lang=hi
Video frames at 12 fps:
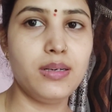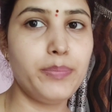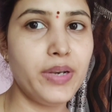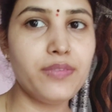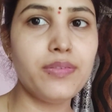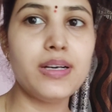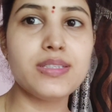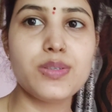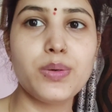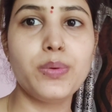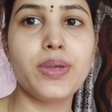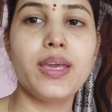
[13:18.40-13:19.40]
ब्रेकफास्ट
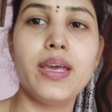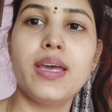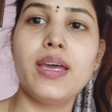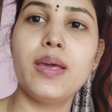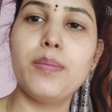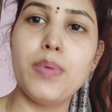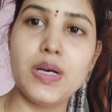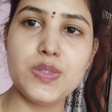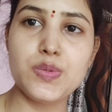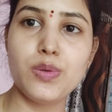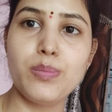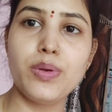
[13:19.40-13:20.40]
हाँ, हो गया है पाँच
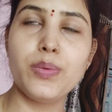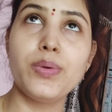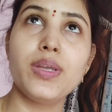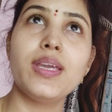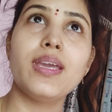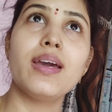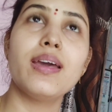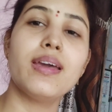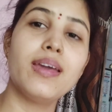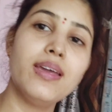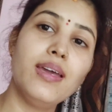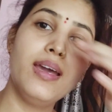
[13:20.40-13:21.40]
सौ रुपये उड़ गया
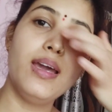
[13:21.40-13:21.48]
है